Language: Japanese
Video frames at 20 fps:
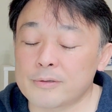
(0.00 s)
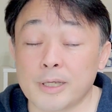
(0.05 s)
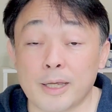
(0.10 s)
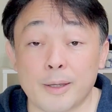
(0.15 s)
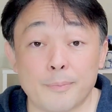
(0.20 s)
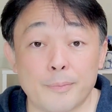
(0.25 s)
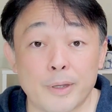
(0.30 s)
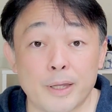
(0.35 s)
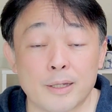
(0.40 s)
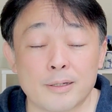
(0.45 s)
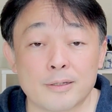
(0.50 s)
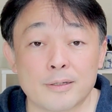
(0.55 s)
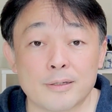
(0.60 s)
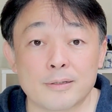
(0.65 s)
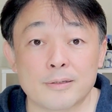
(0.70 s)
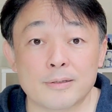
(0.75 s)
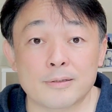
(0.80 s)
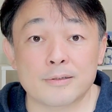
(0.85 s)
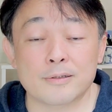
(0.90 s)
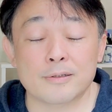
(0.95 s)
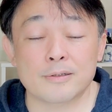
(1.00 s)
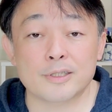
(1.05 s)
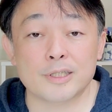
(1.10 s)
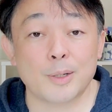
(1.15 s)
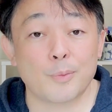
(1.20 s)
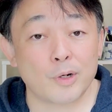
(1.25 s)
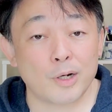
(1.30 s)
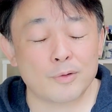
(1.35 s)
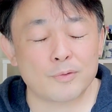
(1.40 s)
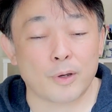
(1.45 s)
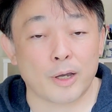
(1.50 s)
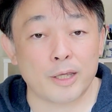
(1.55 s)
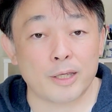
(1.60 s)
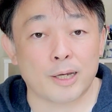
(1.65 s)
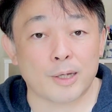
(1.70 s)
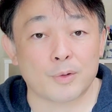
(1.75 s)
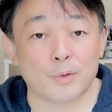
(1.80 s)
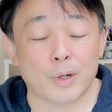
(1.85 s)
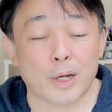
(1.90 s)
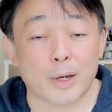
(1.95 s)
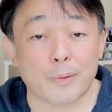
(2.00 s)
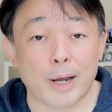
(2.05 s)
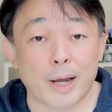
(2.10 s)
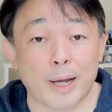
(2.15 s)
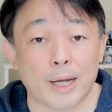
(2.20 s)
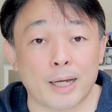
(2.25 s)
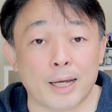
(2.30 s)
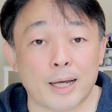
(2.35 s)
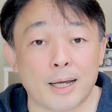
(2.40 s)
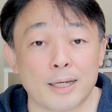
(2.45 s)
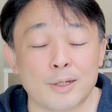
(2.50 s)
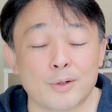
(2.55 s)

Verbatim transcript: 減免してもらうのがいいかどうかは、